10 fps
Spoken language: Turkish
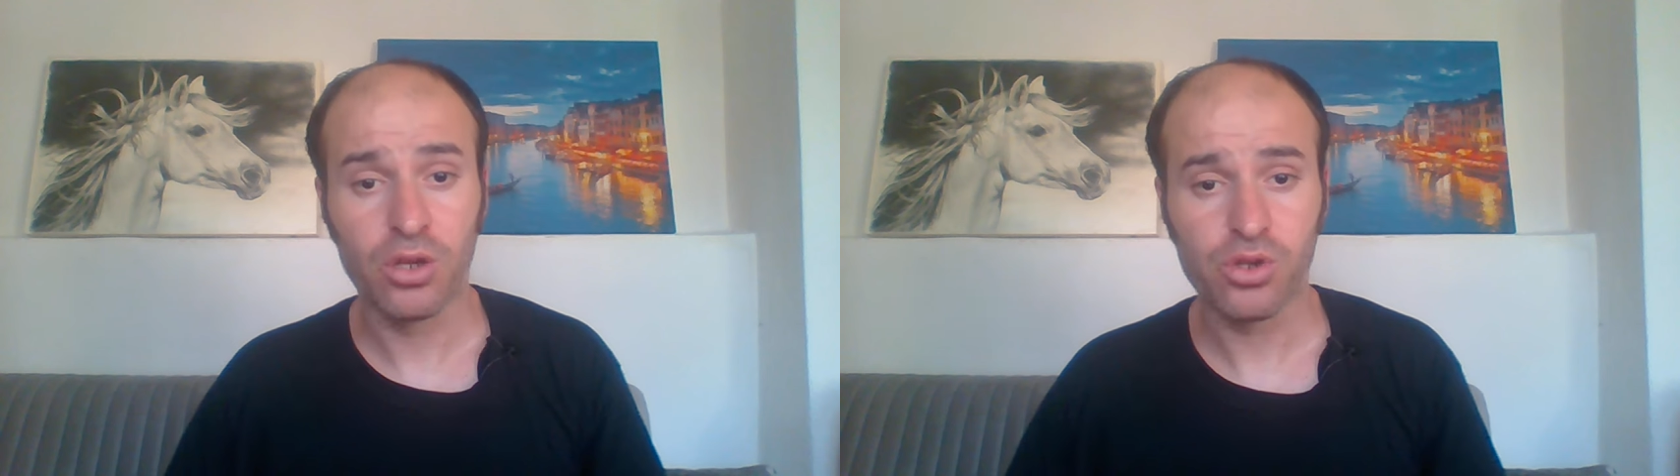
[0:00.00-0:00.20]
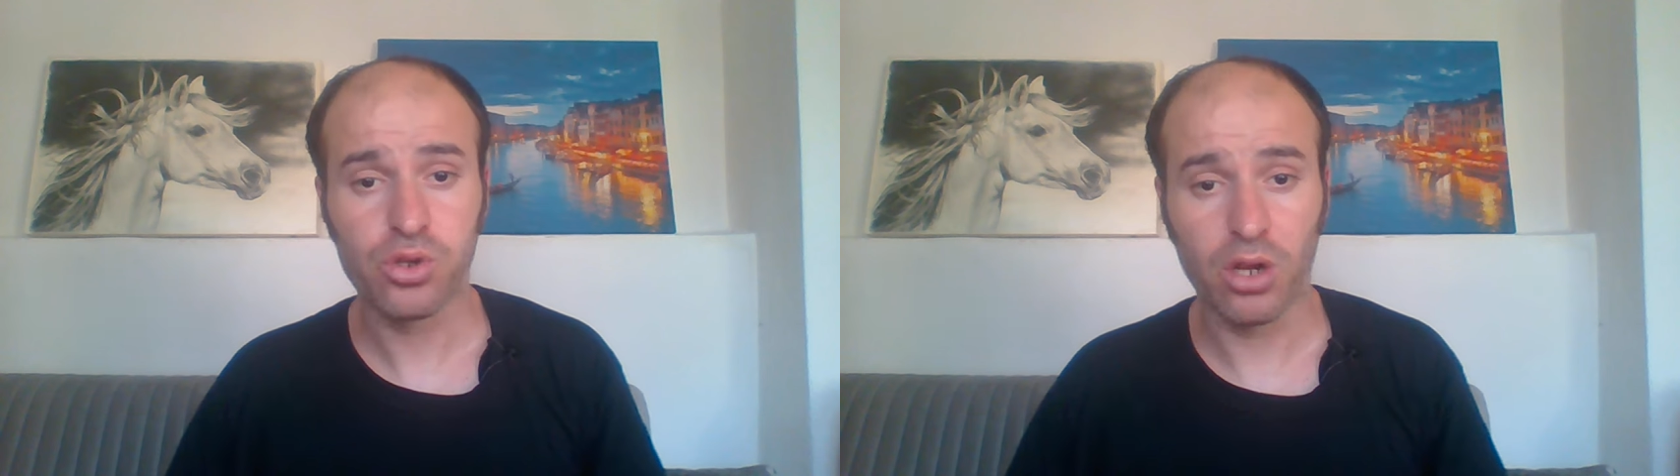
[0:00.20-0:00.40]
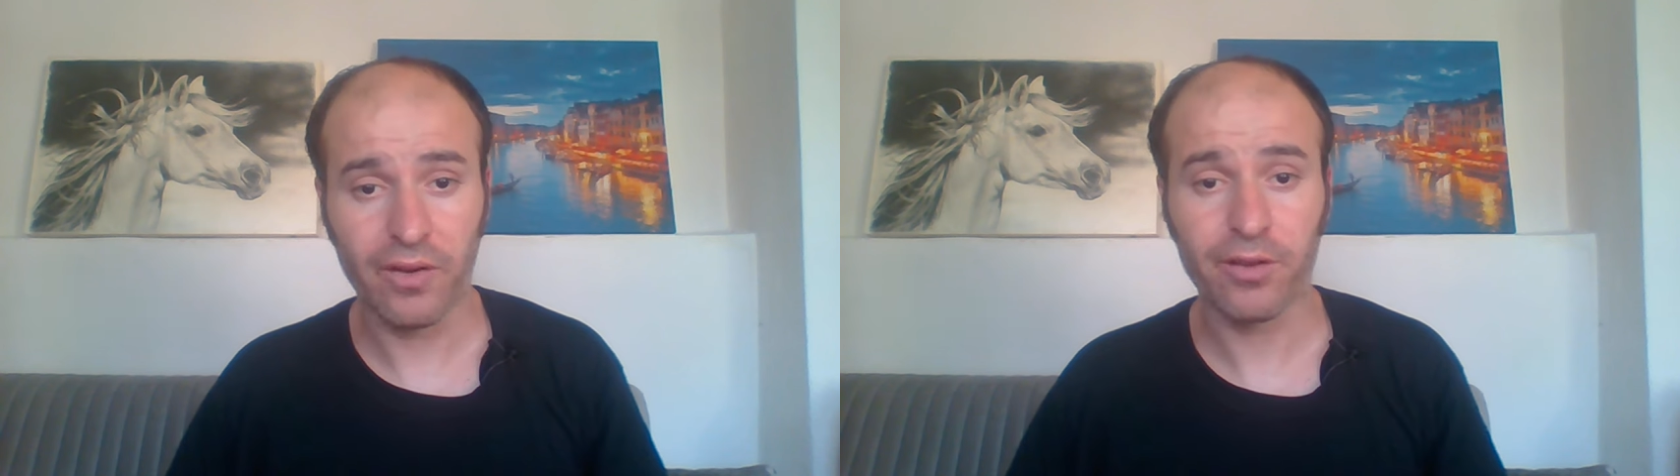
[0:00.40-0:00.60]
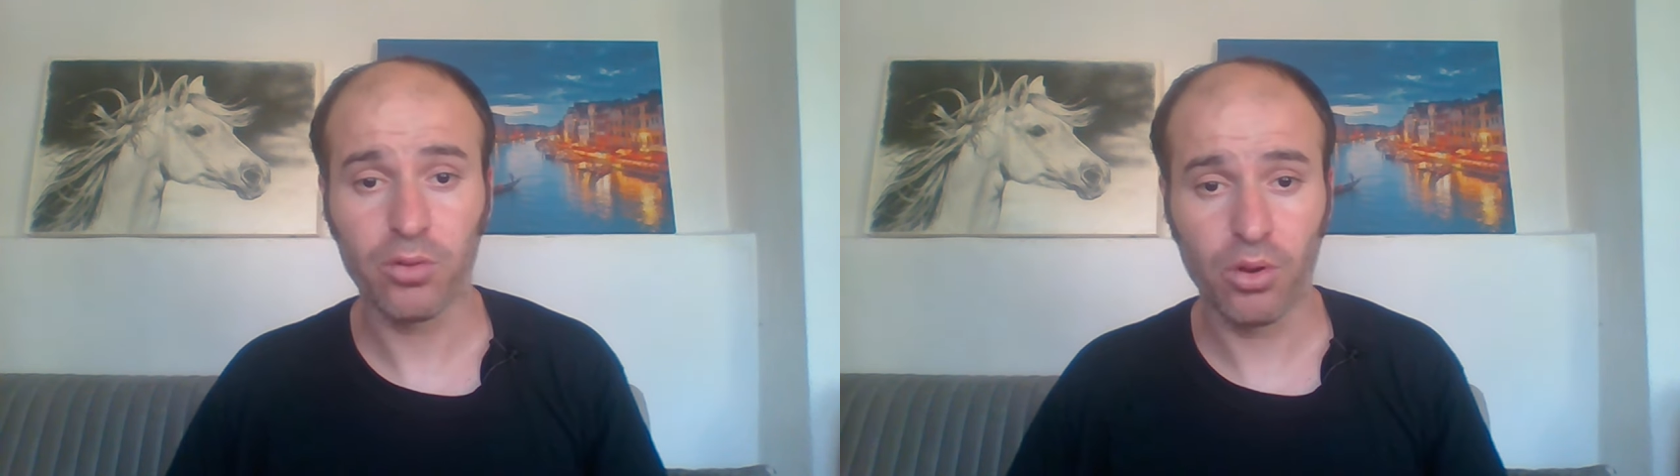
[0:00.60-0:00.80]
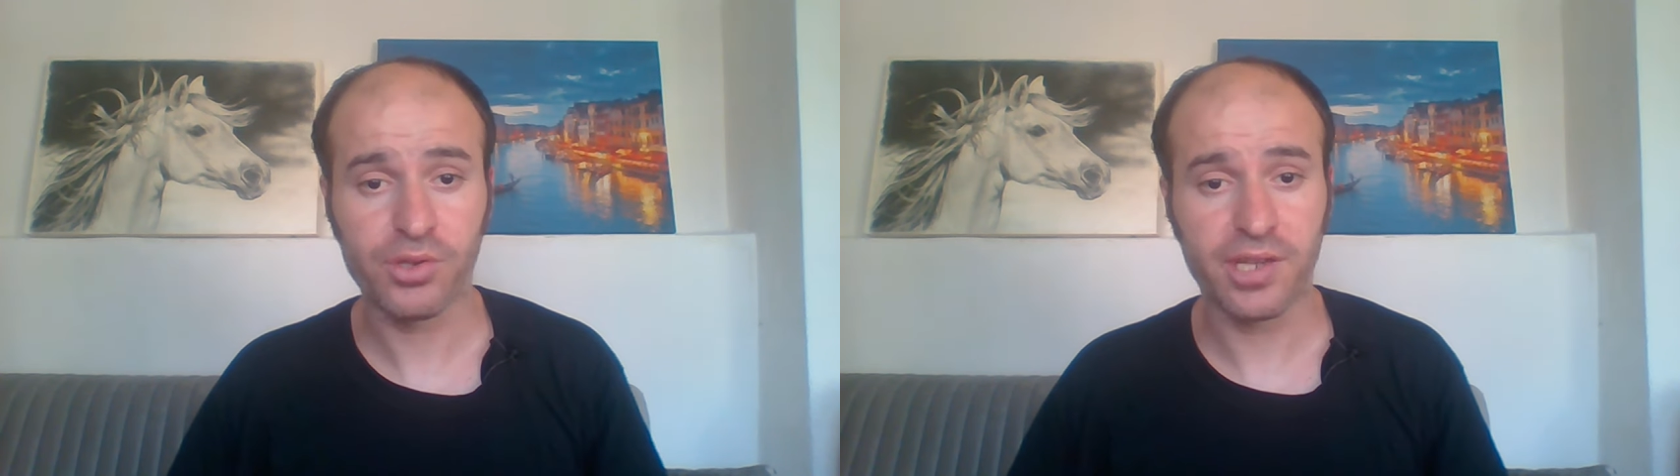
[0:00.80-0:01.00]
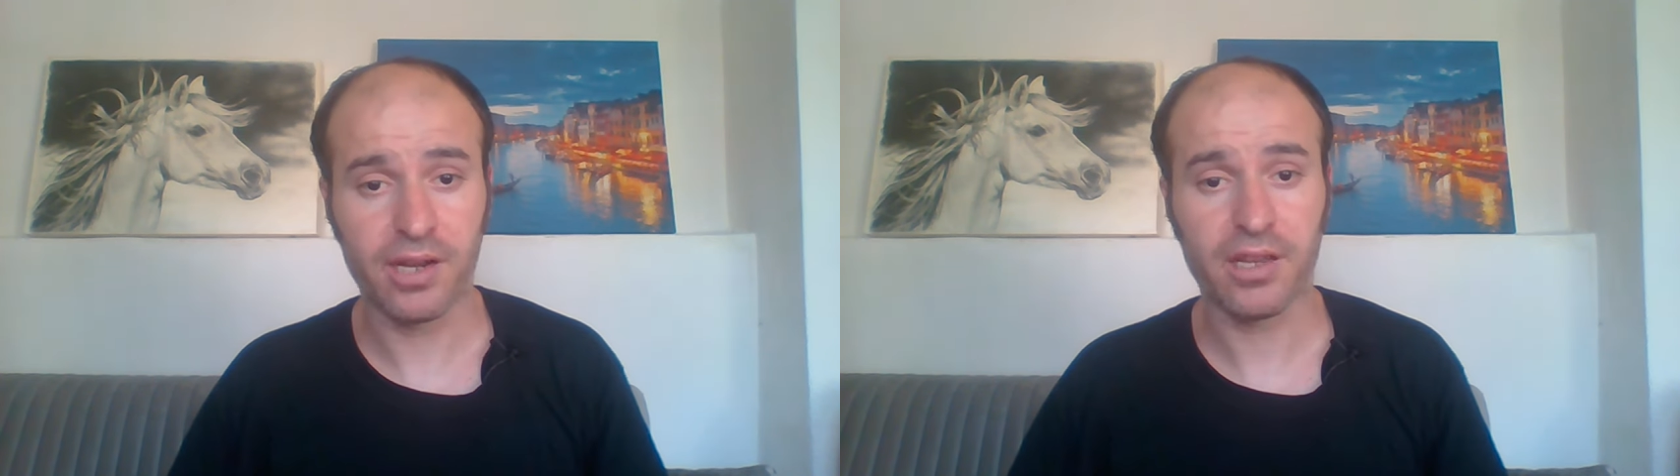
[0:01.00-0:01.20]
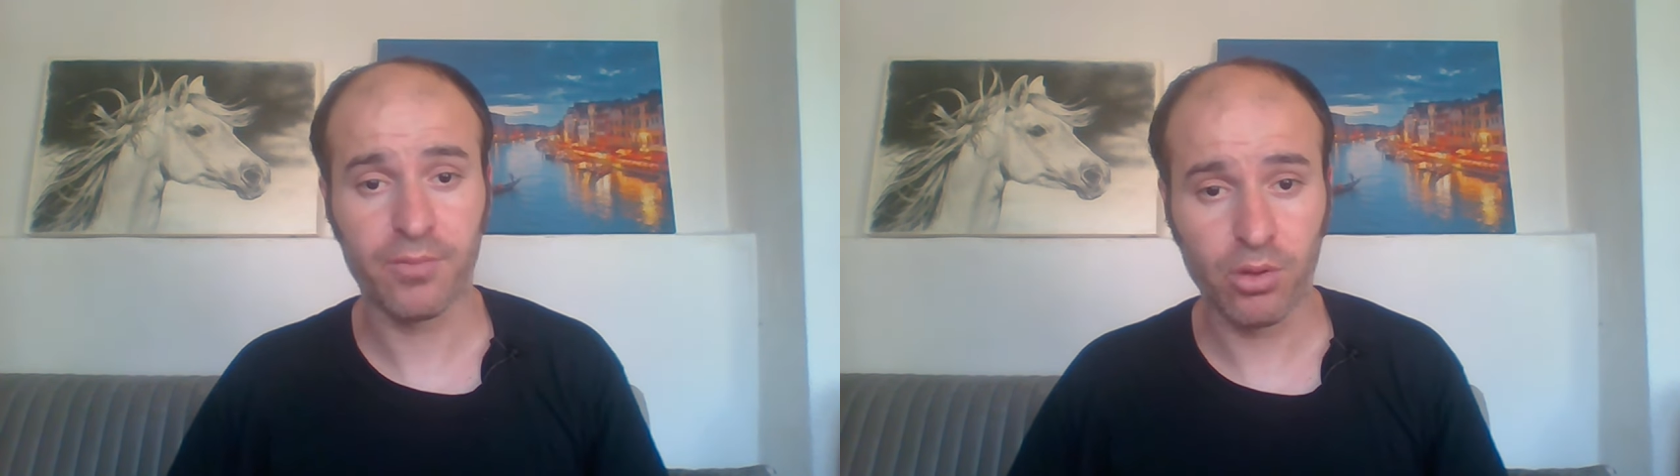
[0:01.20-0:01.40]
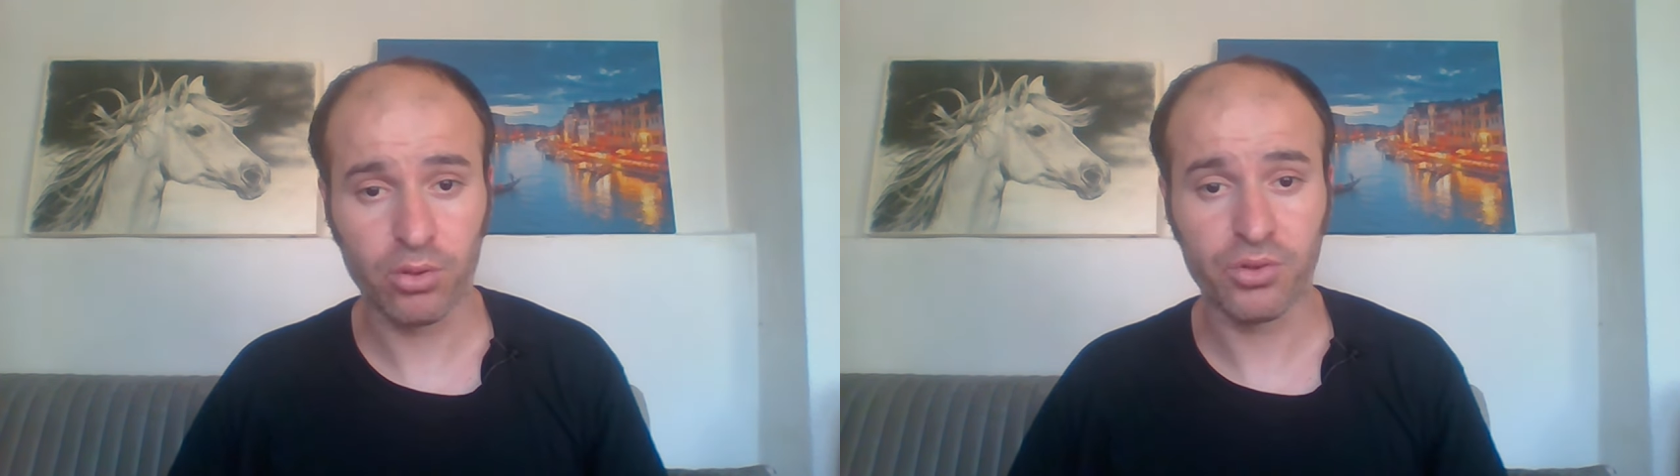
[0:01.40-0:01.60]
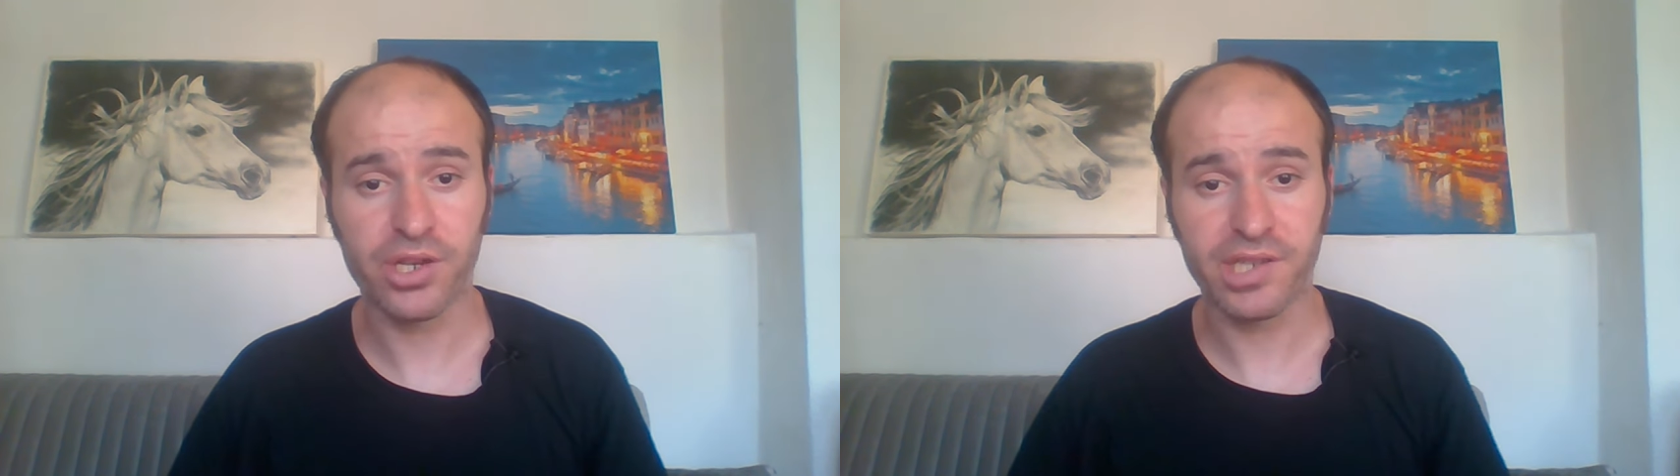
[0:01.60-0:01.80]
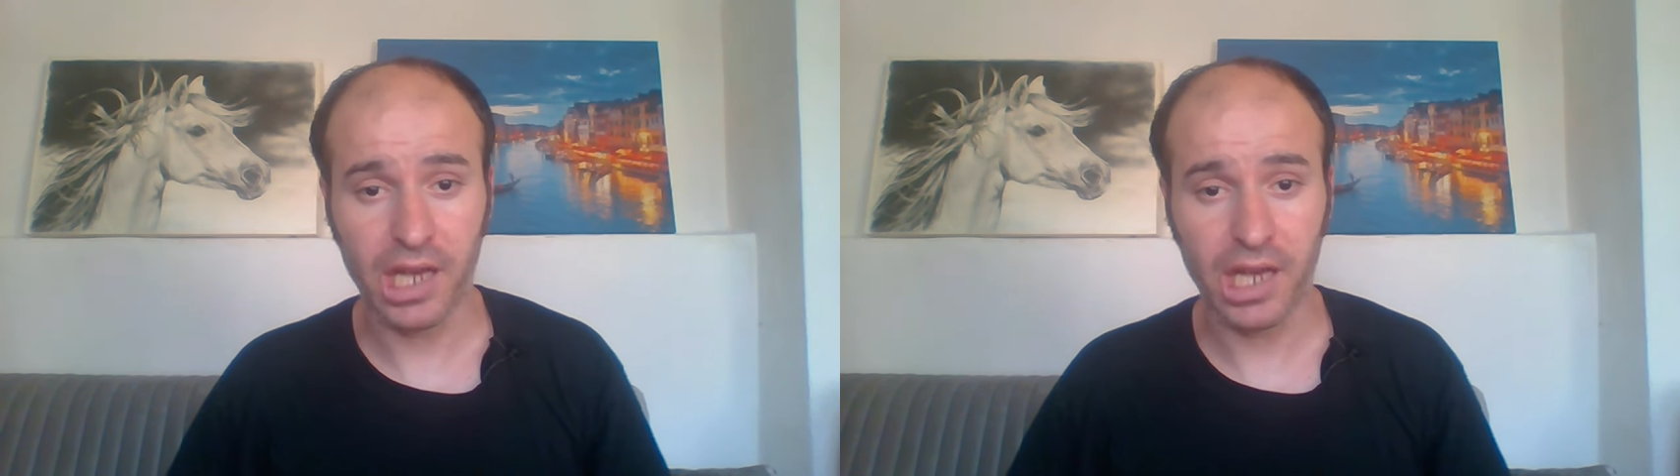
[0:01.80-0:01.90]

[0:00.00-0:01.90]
Survivor All Star Kim'de konuşacağız.